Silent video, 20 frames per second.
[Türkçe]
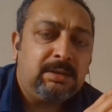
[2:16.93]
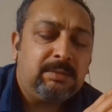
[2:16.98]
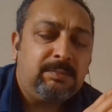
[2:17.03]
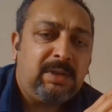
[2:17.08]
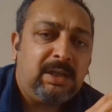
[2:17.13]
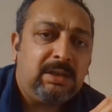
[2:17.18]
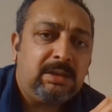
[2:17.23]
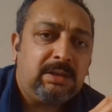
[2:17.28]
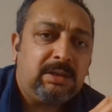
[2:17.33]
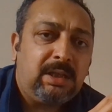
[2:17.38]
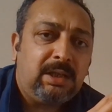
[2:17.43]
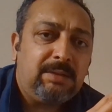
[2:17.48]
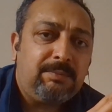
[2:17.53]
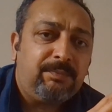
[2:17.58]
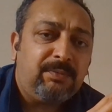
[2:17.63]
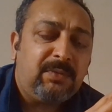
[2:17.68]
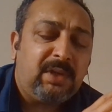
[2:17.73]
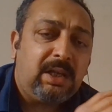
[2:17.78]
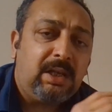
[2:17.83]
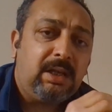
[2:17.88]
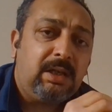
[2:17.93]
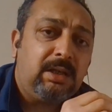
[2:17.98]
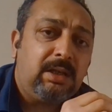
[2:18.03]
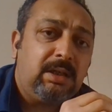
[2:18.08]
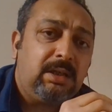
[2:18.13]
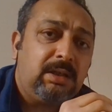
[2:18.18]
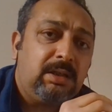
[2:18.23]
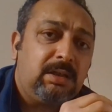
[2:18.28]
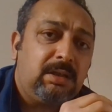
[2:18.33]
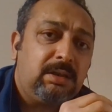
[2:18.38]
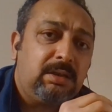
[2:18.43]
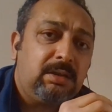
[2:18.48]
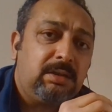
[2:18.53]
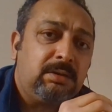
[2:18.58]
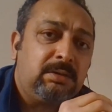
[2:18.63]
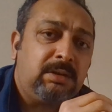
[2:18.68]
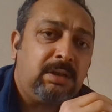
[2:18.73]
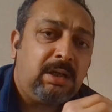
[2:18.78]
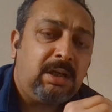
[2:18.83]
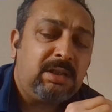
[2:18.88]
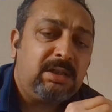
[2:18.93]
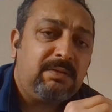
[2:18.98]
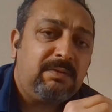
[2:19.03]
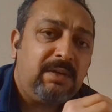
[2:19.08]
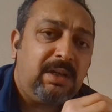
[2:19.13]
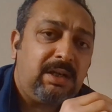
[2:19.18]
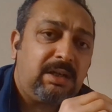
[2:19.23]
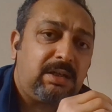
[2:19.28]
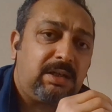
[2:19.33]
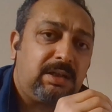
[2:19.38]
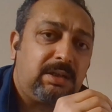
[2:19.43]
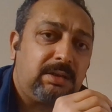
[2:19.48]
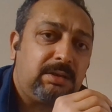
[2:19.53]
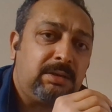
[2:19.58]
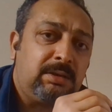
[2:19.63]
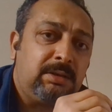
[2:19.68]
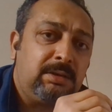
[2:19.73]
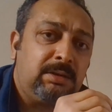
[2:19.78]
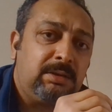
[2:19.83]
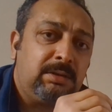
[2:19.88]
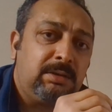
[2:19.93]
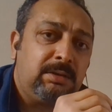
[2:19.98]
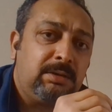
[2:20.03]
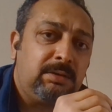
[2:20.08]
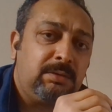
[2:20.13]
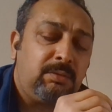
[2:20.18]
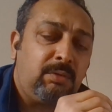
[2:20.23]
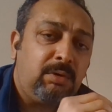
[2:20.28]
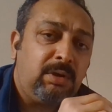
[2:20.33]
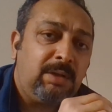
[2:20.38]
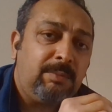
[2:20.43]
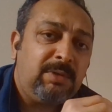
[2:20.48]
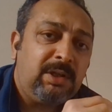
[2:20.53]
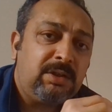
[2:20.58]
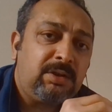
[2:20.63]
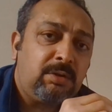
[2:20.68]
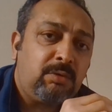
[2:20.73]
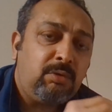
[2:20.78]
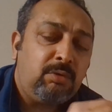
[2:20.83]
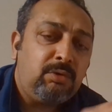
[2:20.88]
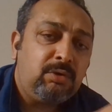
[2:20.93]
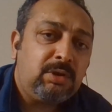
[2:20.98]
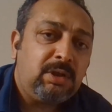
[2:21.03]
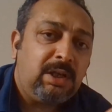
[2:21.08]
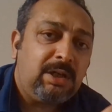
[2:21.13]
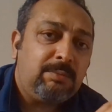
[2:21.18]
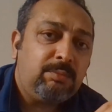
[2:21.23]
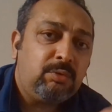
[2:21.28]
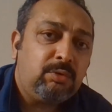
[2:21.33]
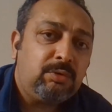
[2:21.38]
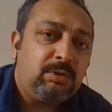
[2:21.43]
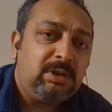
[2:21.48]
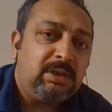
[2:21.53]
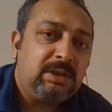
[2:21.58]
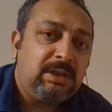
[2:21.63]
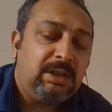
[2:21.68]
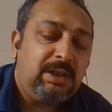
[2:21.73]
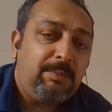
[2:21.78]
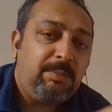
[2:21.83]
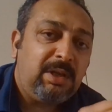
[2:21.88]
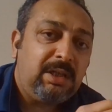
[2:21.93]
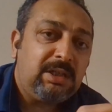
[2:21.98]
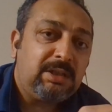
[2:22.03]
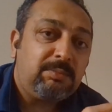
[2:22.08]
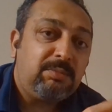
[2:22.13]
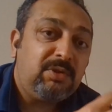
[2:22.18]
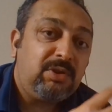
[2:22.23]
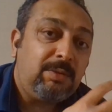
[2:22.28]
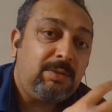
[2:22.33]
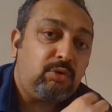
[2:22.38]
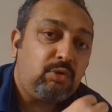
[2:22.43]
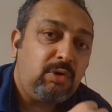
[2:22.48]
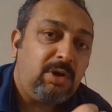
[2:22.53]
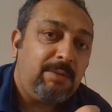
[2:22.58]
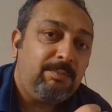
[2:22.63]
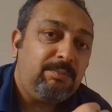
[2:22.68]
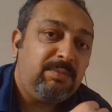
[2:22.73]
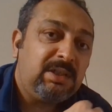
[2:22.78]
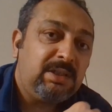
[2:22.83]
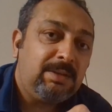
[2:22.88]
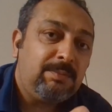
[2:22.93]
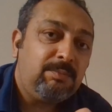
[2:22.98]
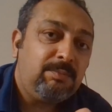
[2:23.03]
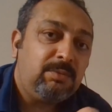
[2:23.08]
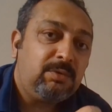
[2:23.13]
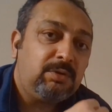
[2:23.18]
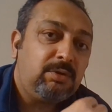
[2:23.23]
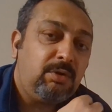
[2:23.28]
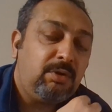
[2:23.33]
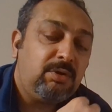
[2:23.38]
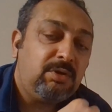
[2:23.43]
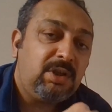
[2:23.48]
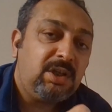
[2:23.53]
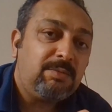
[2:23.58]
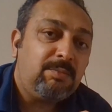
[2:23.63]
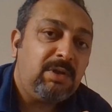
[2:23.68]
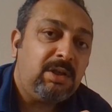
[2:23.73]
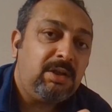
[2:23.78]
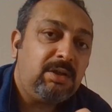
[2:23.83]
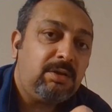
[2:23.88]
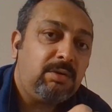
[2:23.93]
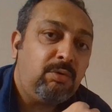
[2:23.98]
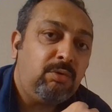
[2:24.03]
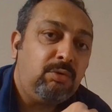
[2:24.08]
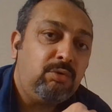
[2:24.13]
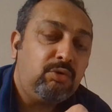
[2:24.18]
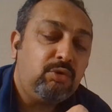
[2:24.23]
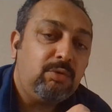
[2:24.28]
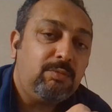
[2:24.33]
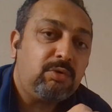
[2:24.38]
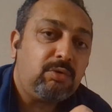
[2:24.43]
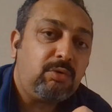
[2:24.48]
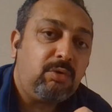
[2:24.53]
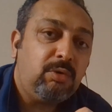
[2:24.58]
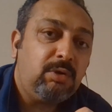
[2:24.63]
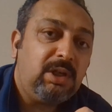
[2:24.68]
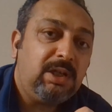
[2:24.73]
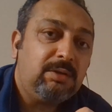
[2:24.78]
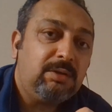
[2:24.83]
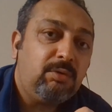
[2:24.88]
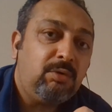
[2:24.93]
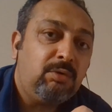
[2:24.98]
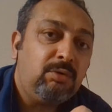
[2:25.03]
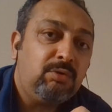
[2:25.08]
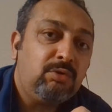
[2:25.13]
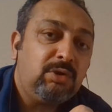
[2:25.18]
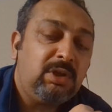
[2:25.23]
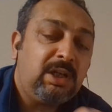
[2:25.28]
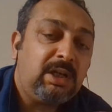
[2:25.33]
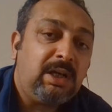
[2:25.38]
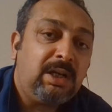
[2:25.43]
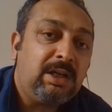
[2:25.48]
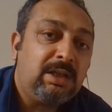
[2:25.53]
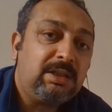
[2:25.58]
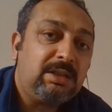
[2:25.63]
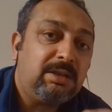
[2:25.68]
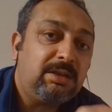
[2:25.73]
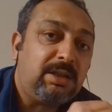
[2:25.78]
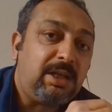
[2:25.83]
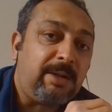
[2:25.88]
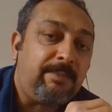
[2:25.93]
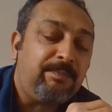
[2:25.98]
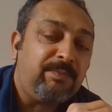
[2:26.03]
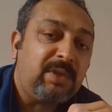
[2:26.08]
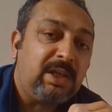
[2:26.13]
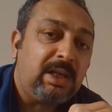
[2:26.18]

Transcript: belirteyim transfer e, olabilecek oyuncuları bu listede belirtmeyeceğim. Şu an bizim sözleşmeli oyuncumuz olan oyuncular arasında